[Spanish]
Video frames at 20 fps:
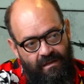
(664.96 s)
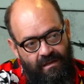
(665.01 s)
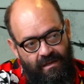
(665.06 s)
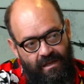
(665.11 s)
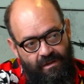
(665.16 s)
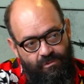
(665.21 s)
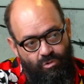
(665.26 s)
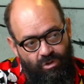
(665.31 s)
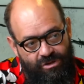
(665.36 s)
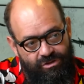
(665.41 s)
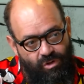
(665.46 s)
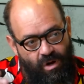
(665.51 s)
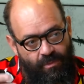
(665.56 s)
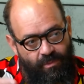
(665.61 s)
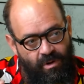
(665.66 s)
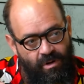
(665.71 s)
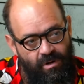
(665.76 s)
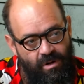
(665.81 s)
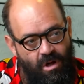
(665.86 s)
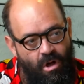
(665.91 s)
nuestro
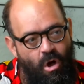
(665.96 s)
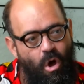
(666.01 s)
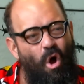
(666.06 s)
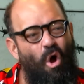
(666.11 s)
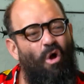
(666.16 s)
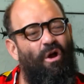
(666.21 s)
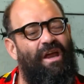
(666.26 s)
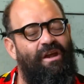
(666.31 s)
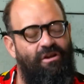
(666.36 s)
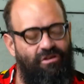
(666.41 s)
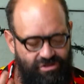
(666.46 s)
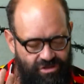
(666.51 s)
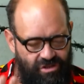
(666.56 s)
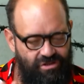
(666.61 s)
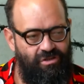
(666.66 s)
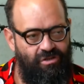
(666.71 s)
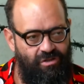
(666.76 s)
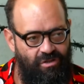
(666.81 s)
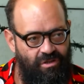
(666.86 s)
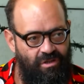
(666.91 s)
amor o, que,
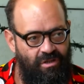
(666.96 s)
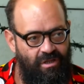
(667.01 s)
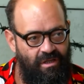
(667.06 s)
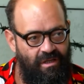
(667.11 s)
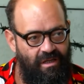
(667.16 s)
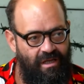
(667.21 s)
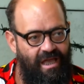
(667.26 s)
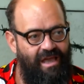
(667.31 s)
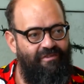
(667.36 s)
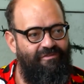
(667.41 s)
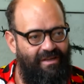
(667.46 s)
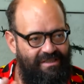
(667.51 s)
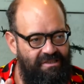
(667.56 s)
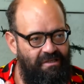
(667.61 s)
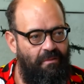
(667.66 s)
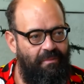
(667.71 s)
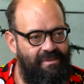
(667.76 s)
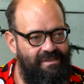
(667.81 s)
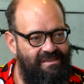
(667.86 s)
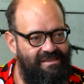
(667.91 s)
nosotros
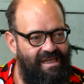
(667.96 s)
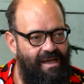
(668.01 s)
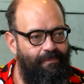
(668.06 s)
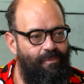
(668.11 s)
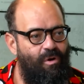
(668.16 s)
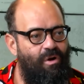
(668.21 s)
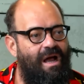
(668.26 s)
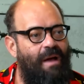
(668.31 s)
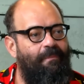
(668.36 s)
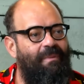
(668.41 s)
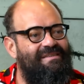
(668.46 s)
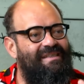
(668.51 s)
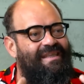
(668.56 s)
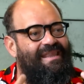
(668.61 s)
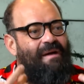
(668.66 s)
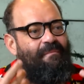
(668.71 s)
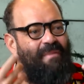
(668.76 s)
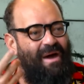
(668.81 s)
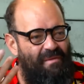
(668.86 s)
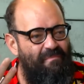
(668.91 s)
efectivamente seamos capaces
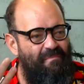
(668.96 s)
de amar